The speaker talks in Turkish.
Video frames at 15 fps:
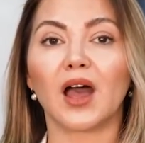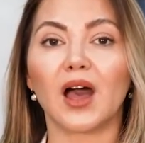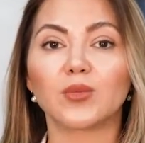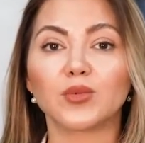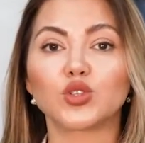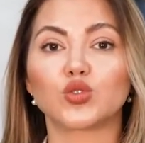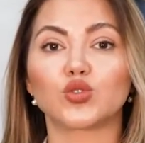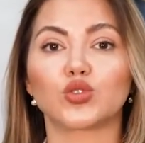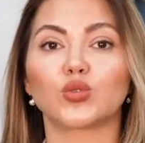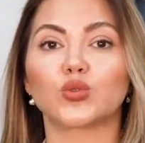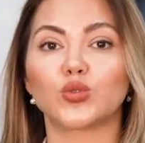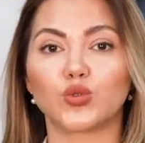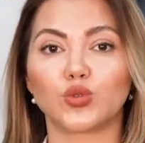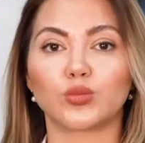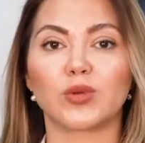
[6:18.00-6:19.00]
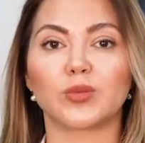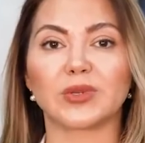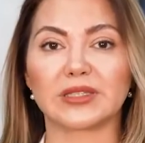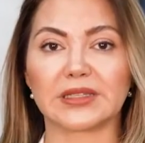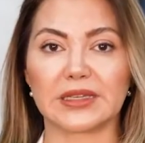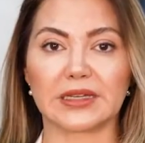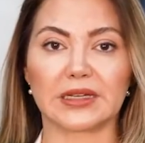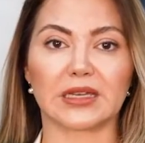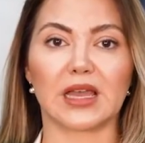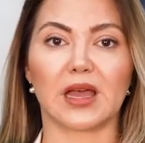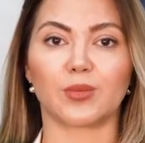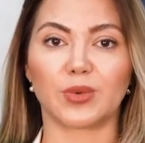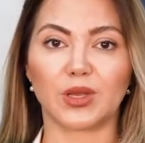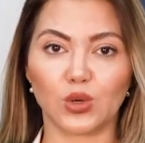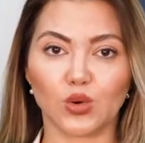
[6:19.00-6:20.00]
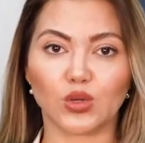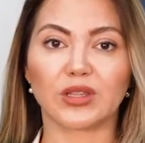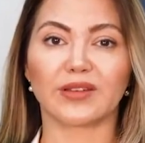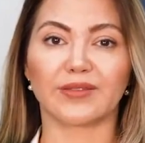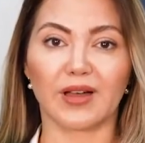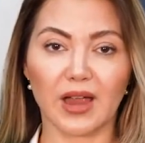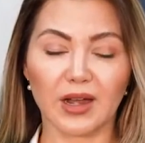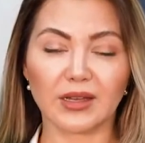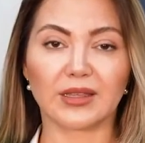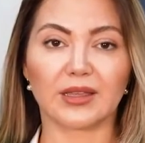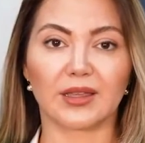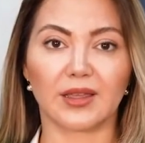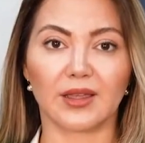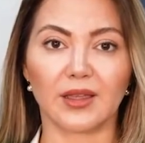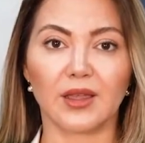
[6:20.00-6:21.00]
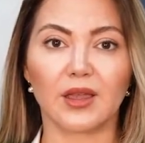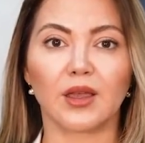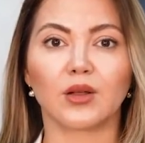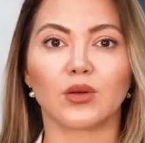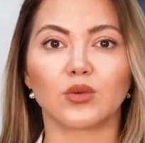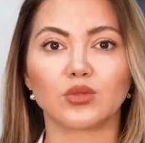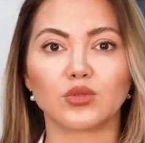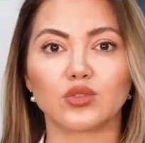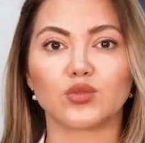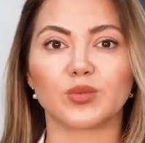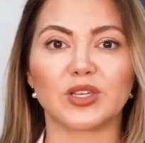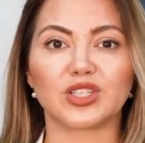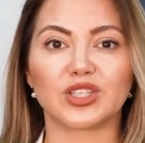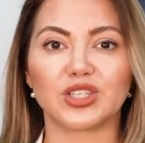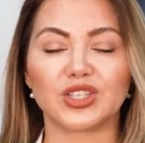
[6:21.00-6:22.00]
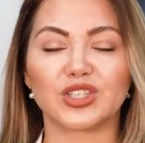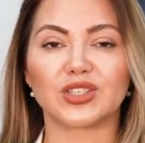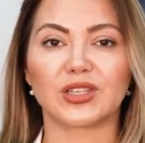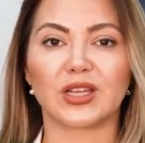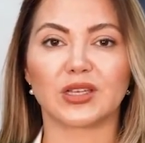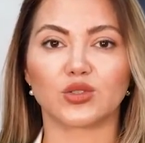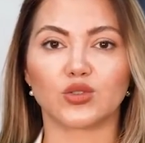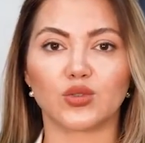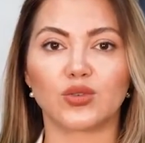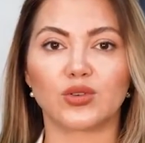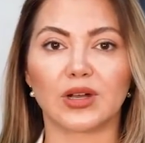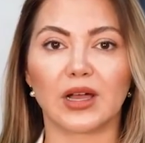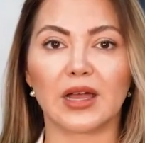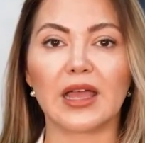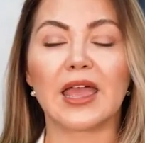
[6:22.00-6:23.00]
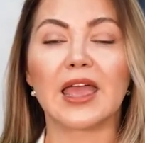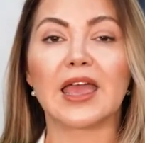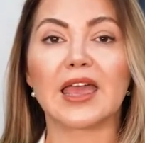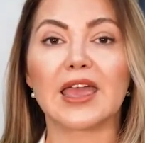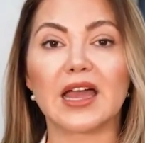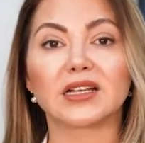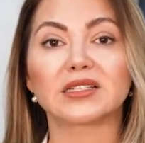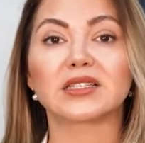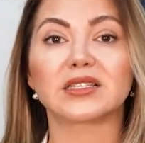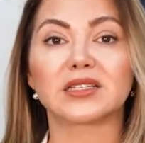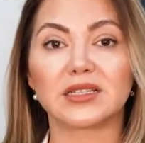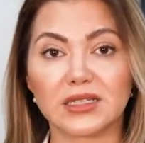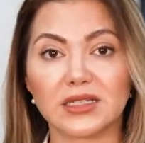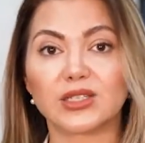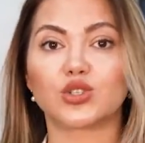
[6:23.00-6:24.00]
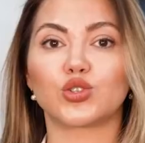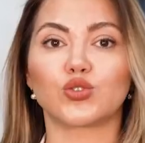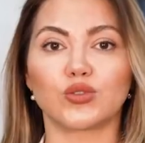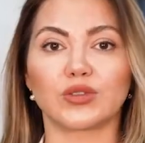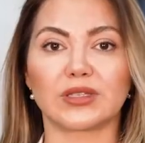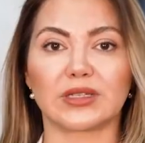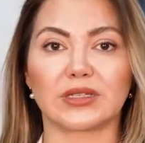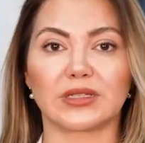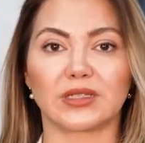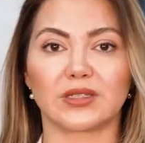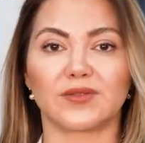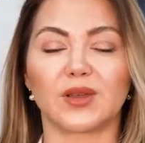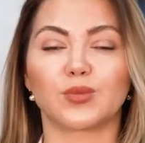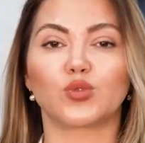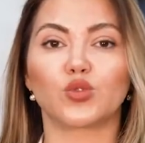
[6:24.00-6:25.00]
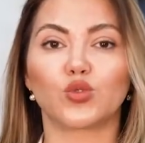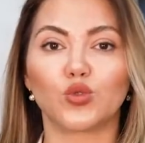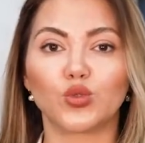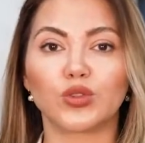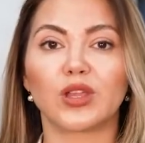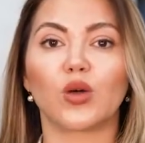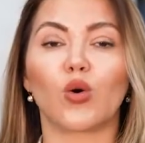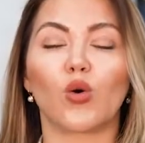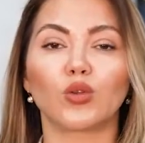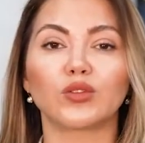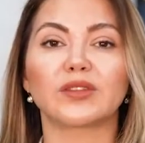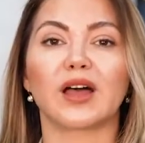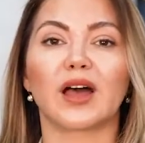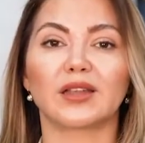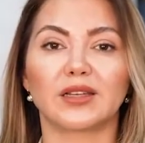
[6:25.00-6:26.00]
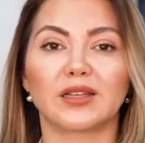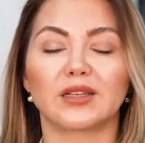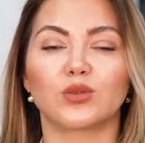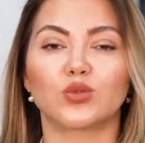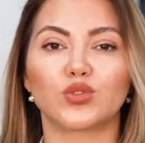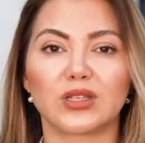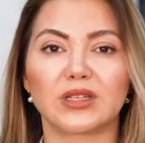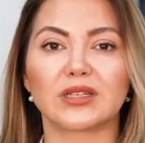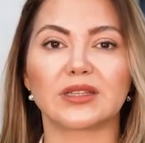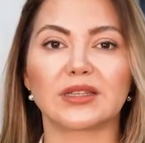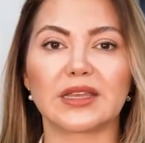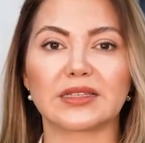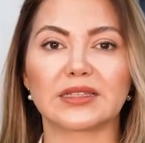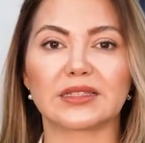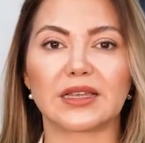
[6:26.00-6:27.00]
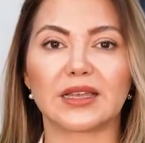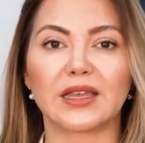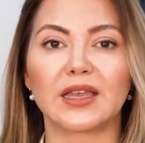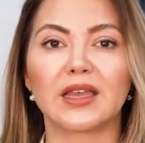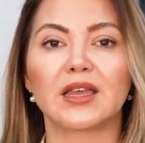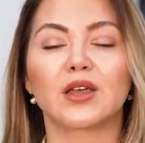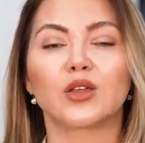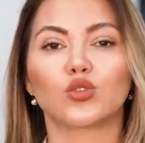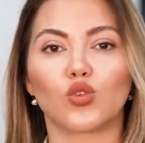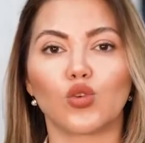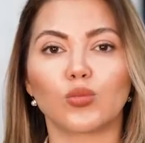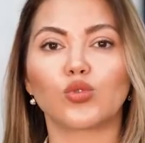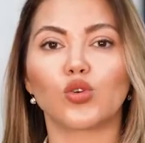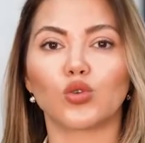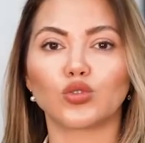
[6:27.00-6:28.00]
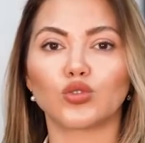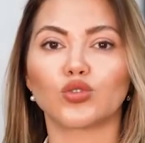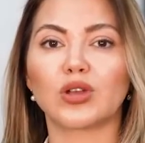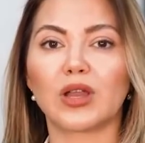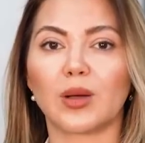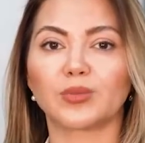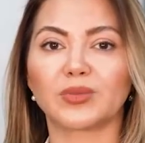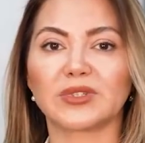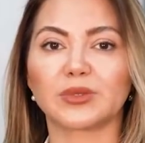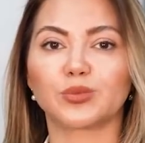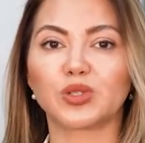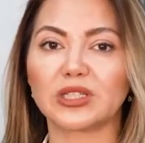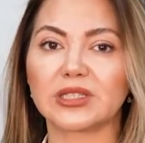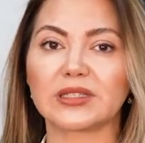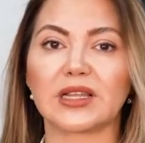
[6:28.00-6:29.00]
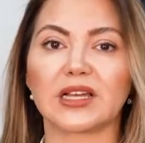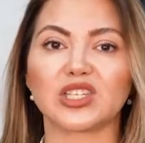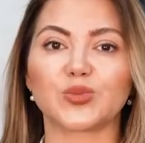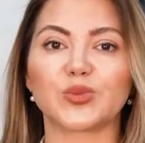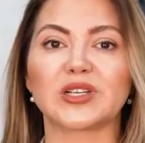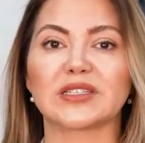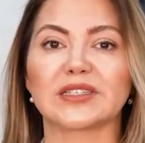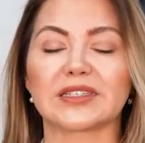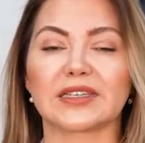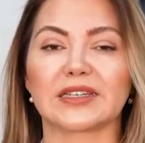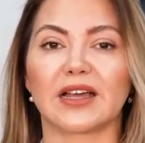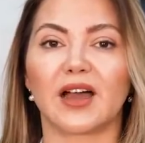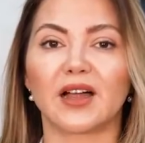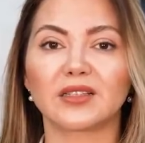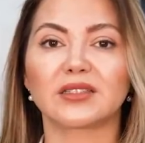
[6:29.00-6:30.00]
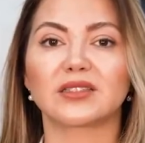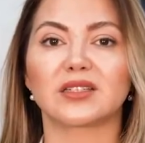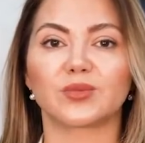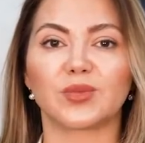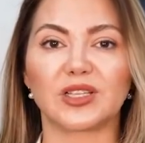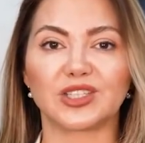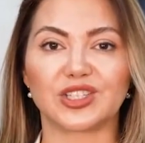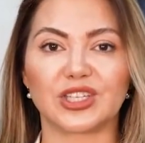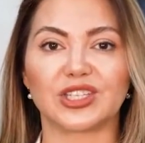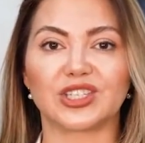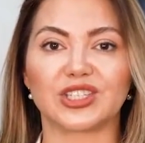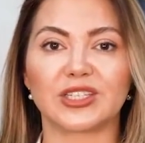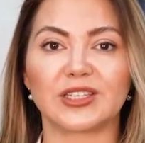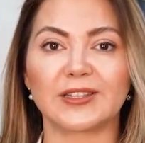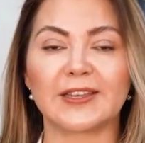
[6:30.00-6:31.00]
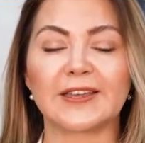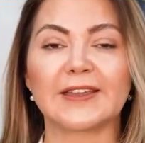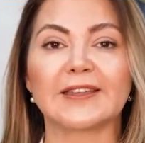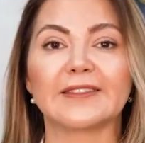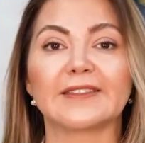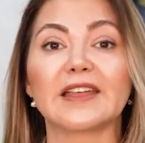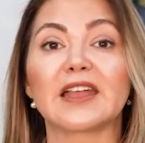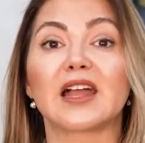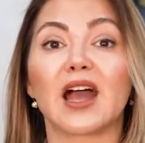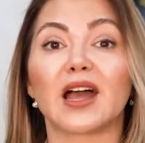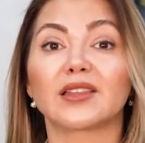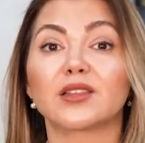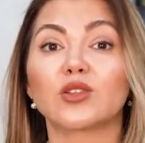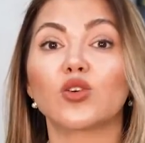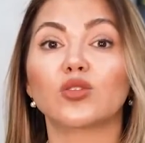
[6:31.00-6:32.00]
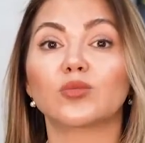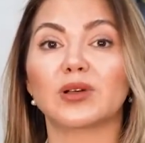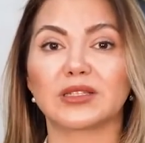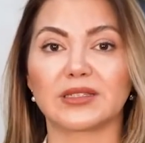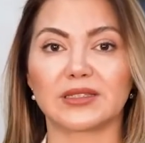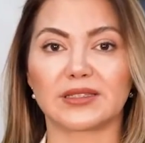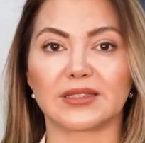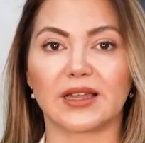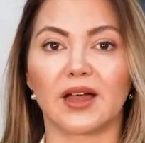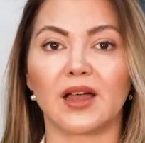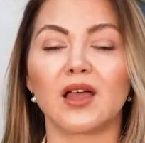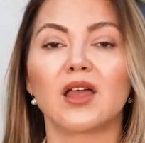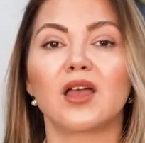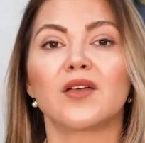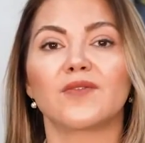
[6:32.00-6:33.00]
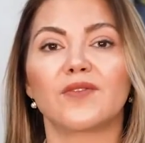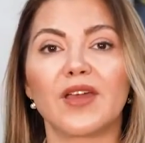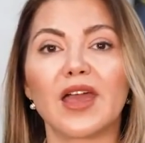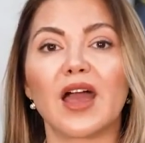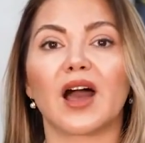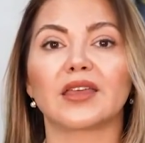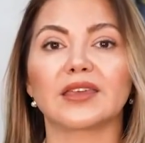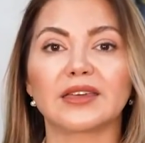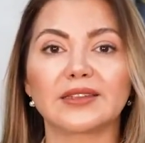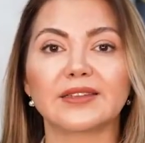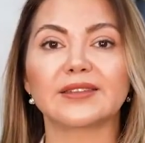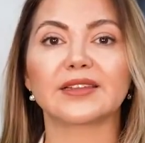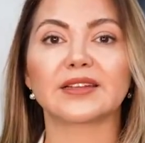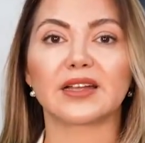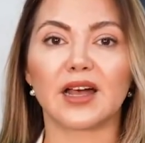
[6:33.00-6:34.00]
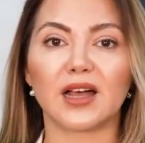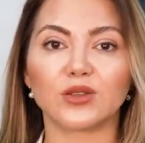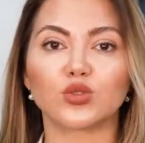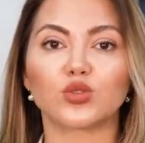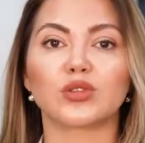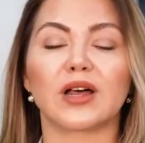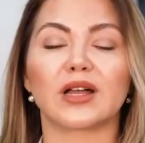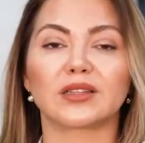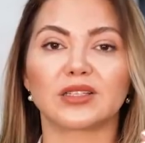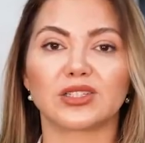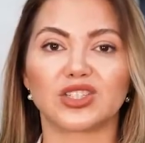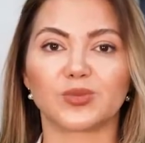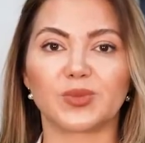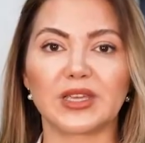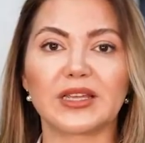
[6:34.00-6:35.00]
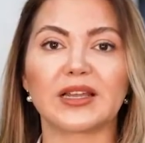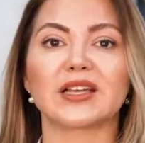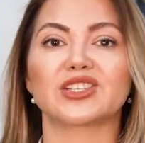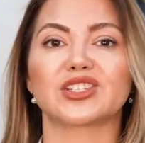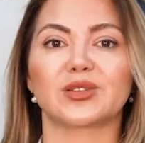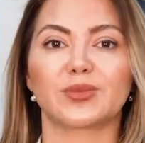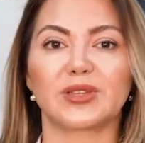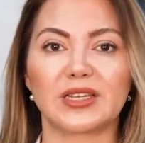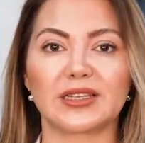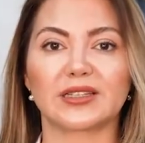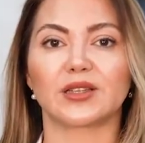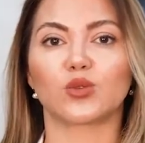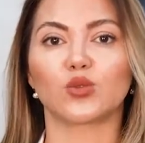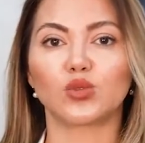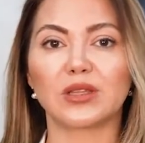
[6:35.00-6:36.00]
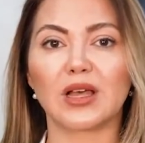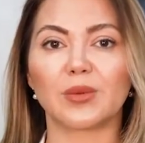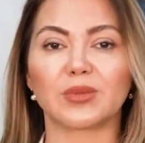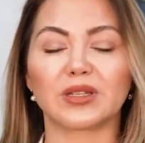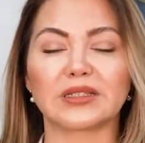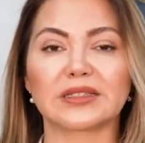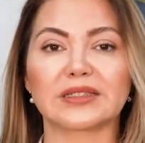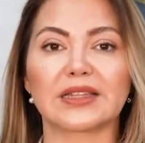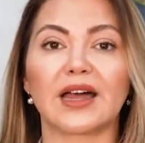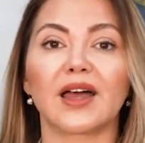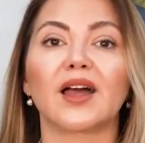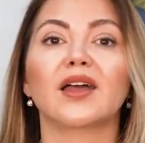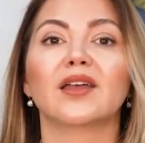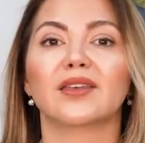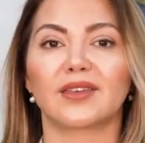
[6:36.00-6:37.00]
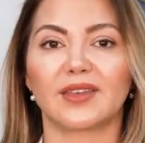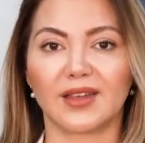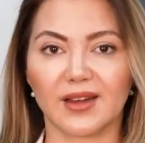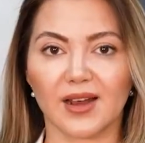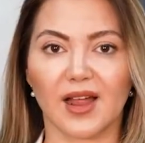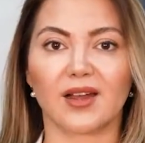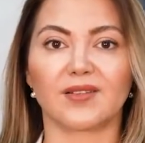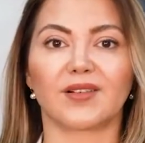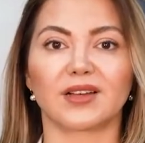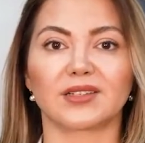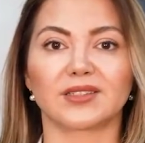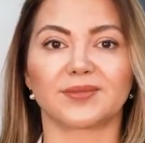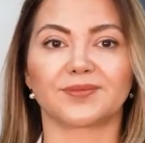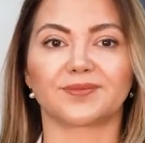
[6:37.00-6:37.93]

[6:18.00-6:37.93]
Ama şurada unutulmaması gereken bir nokta var ki 35 yaşından sonra eğer sigara içiyorsanız ve bu günde 10 tanenin üzerindeyse doğum kontrol hapları pıhtılaşma riskini arttırabileceği için dikkatli olmanızda veya yanında kan sulandırıcı bir ilaçla birlikte kullanmanızda yarar var.